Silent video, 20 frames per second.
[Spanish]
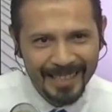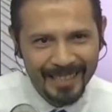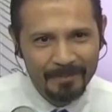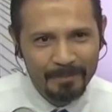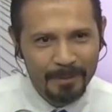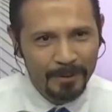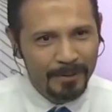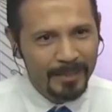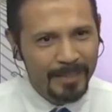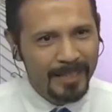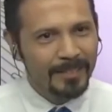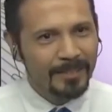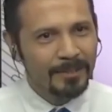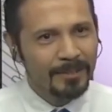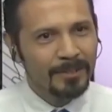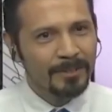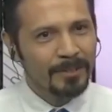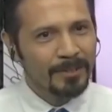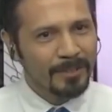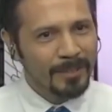del
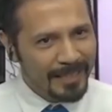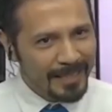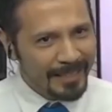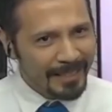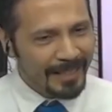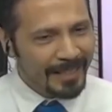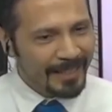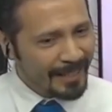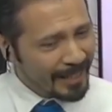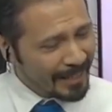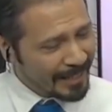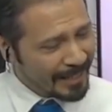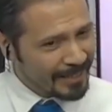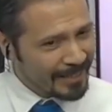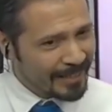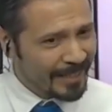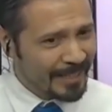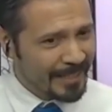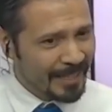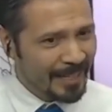proceso, no quiere que le hagan
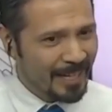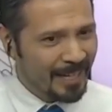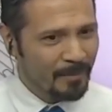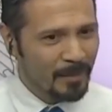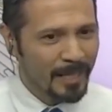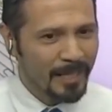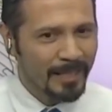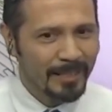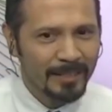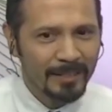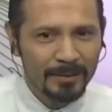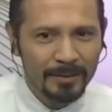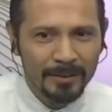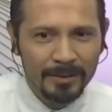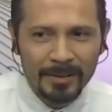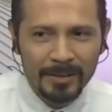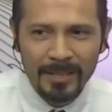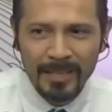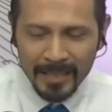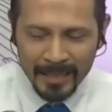
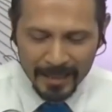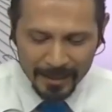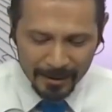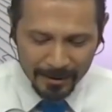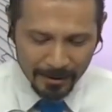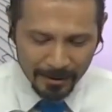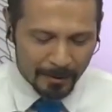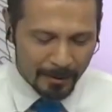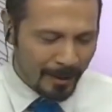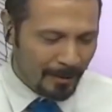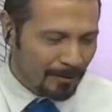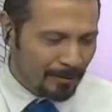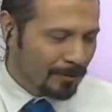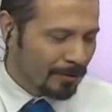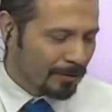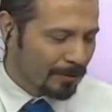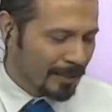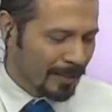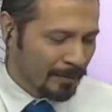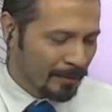señalamientos sobre
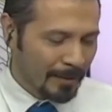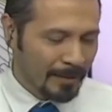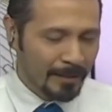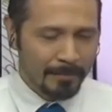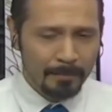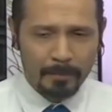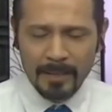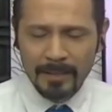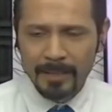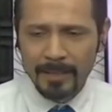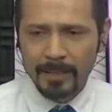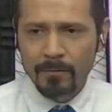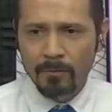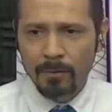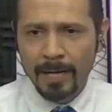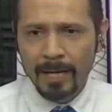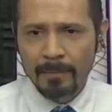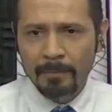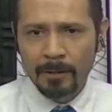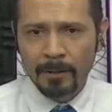algunos temas en
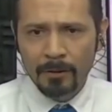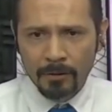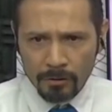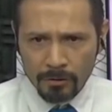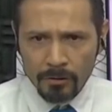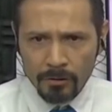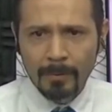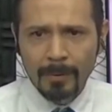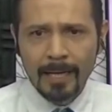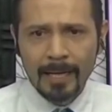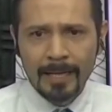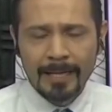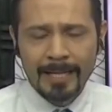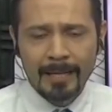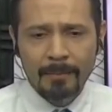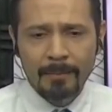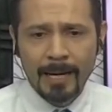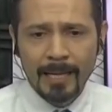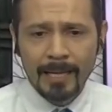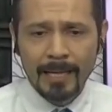particular, pero nos toma la
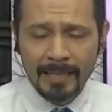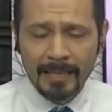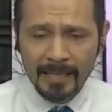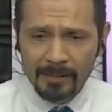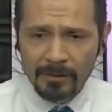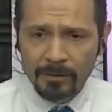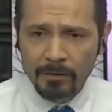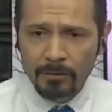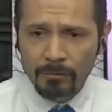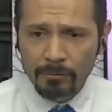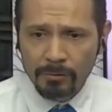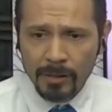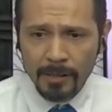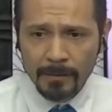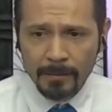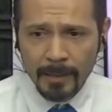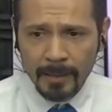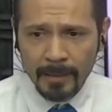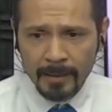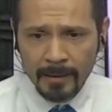llamada en
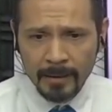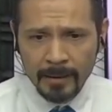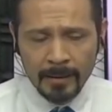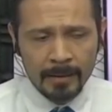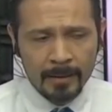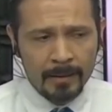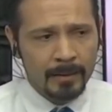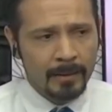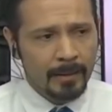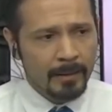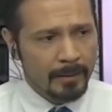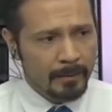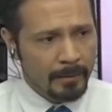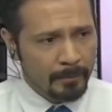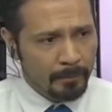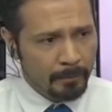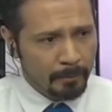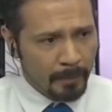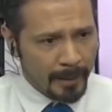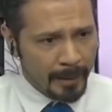exclusiva
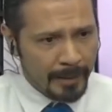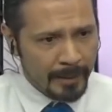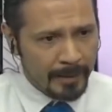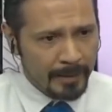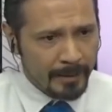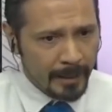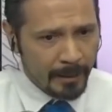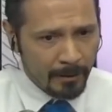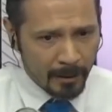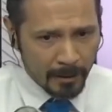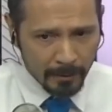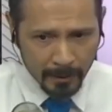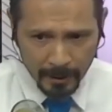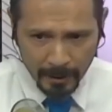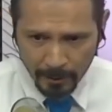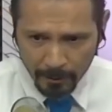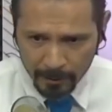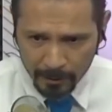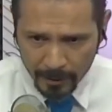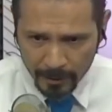para el estado de
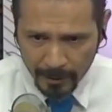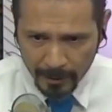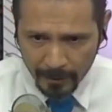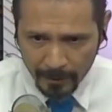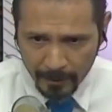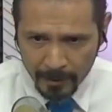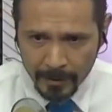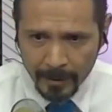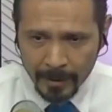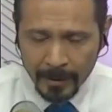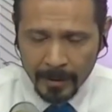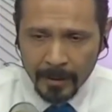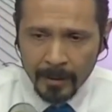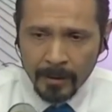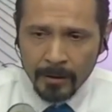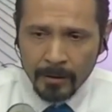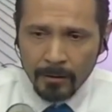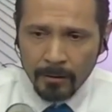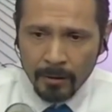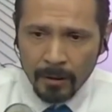Veracruz a través de
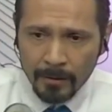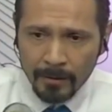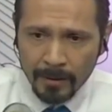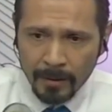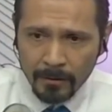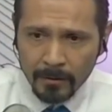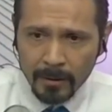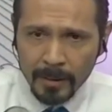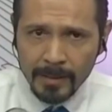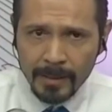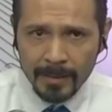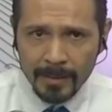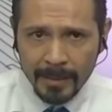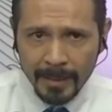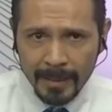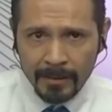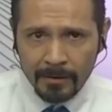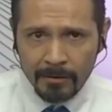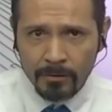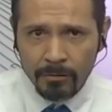Oliva Noticias
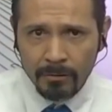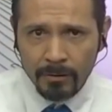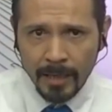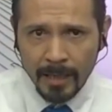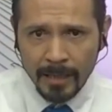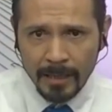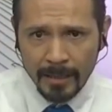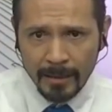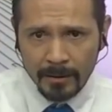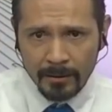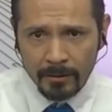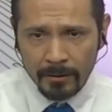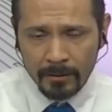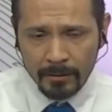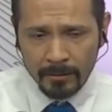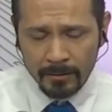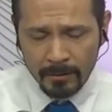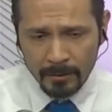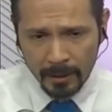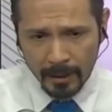en su trayecto
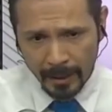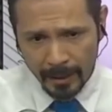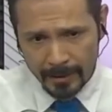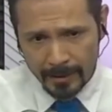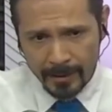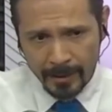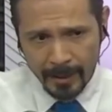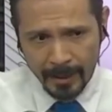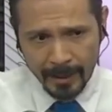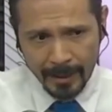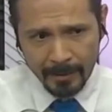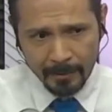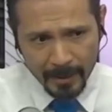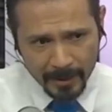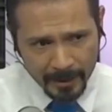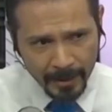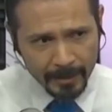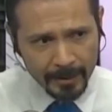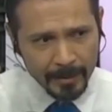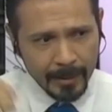hacia
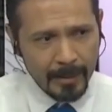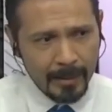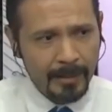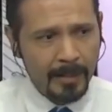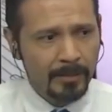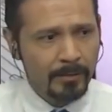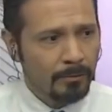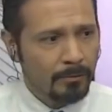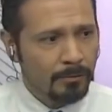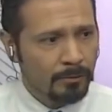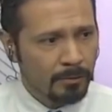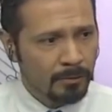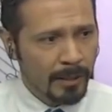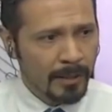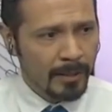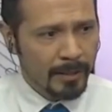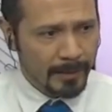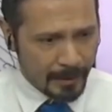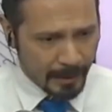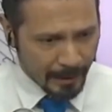Misantla. Ya escuchó
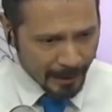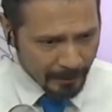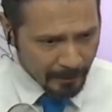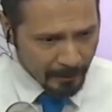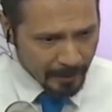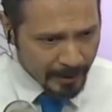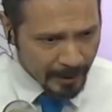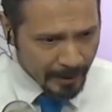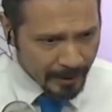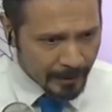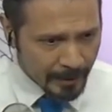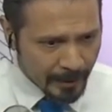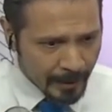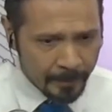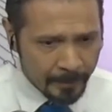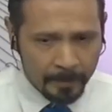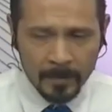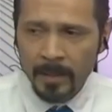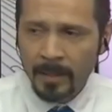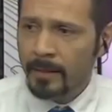usted, estará en
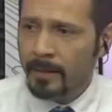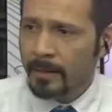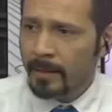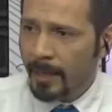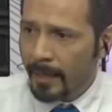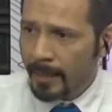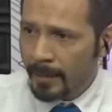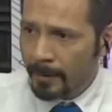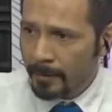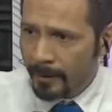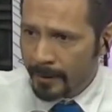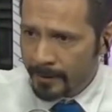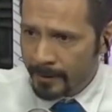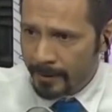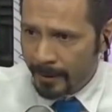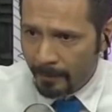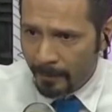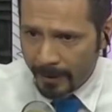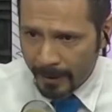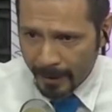Misantla. De ahí va a
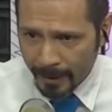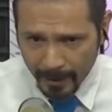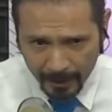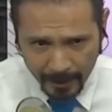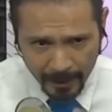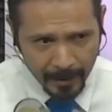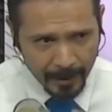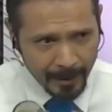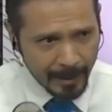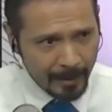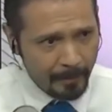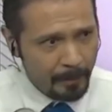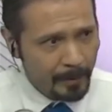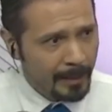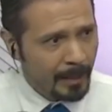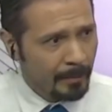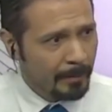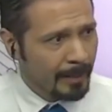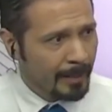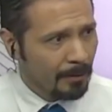estar mañana aquí en la
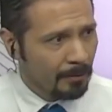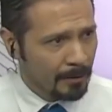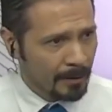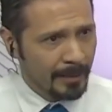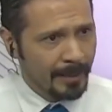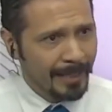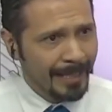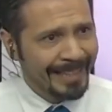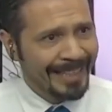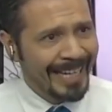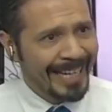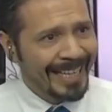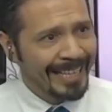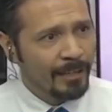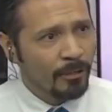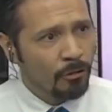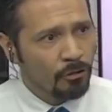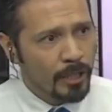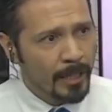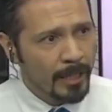capital veracruzana, en la
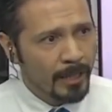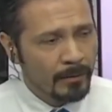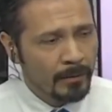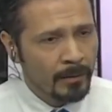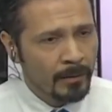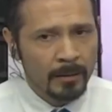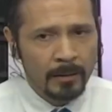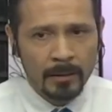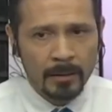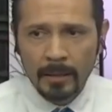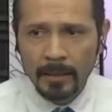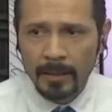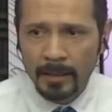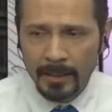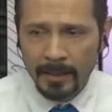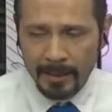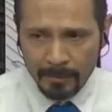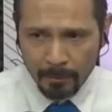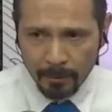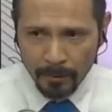tarde-noche. Y
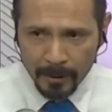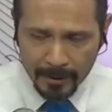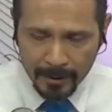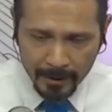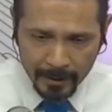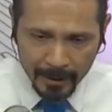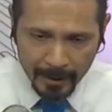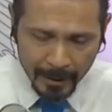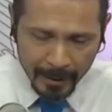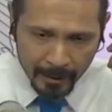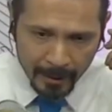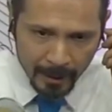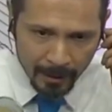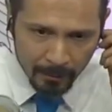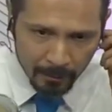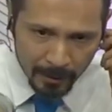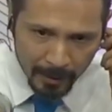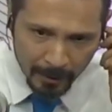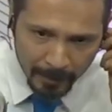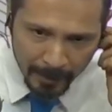después tendrá
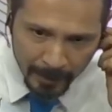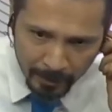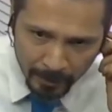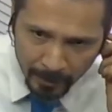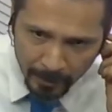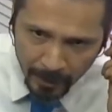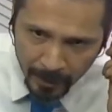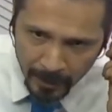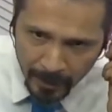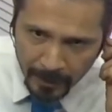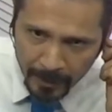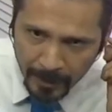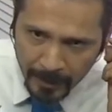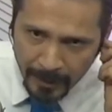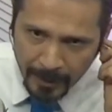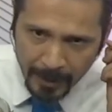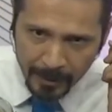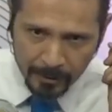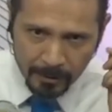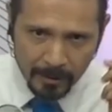algún evento en
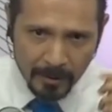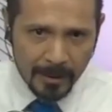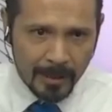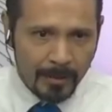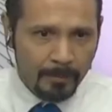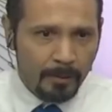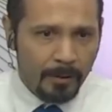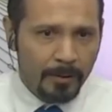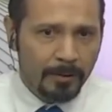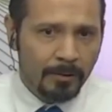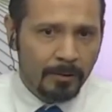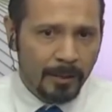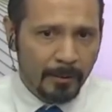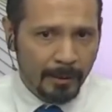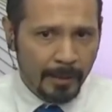la zona del puerto de